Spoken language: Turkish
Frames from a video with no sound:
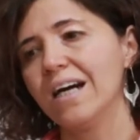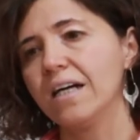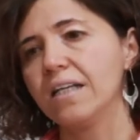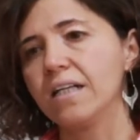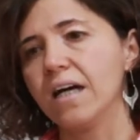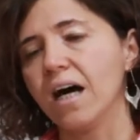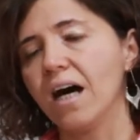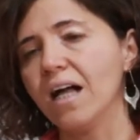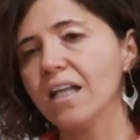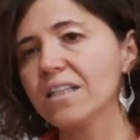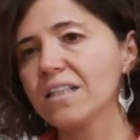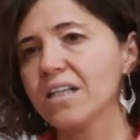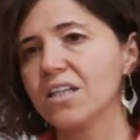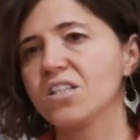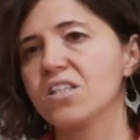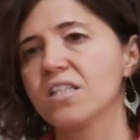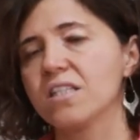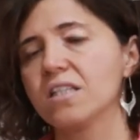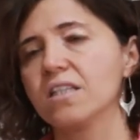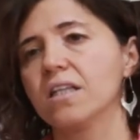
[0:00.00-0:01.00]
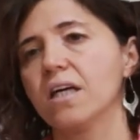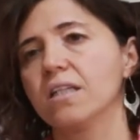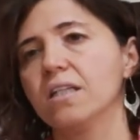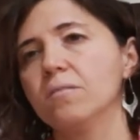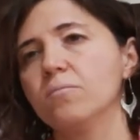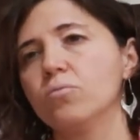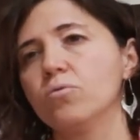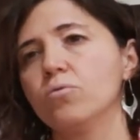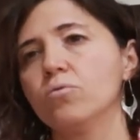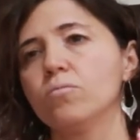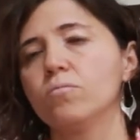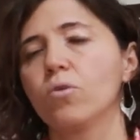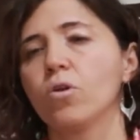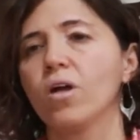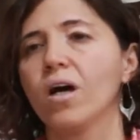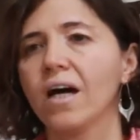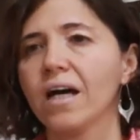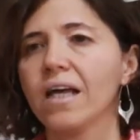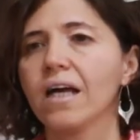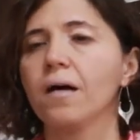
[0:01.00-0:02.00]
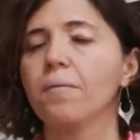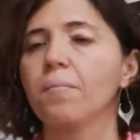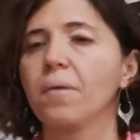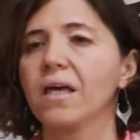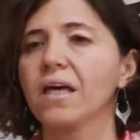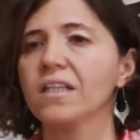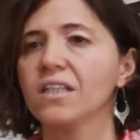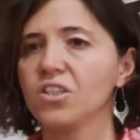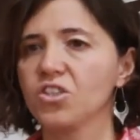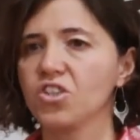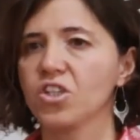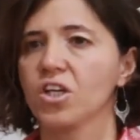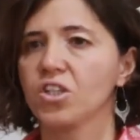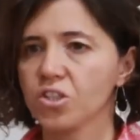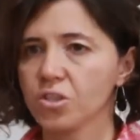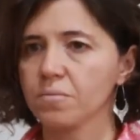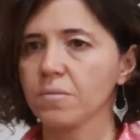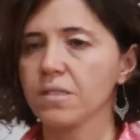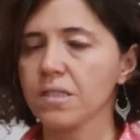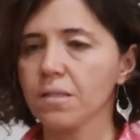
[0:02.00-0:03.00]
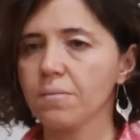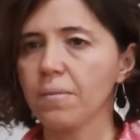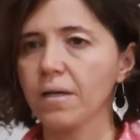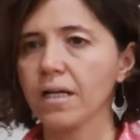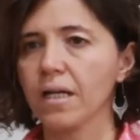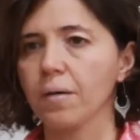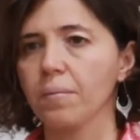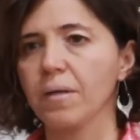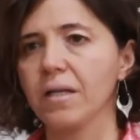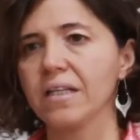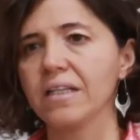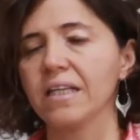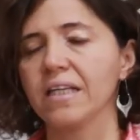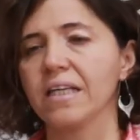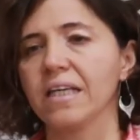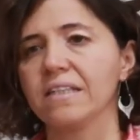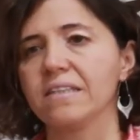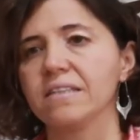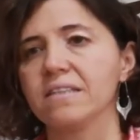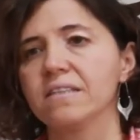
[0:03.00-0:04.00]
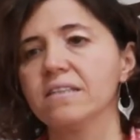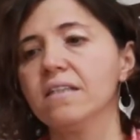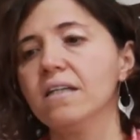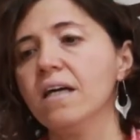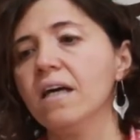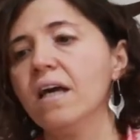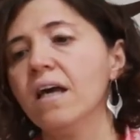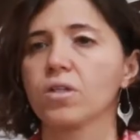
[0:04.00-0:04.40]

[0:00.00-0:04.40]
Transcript: hani halk açısından da bunun böyle ayan beyan açığa çıkmasını beraberinde getirdi.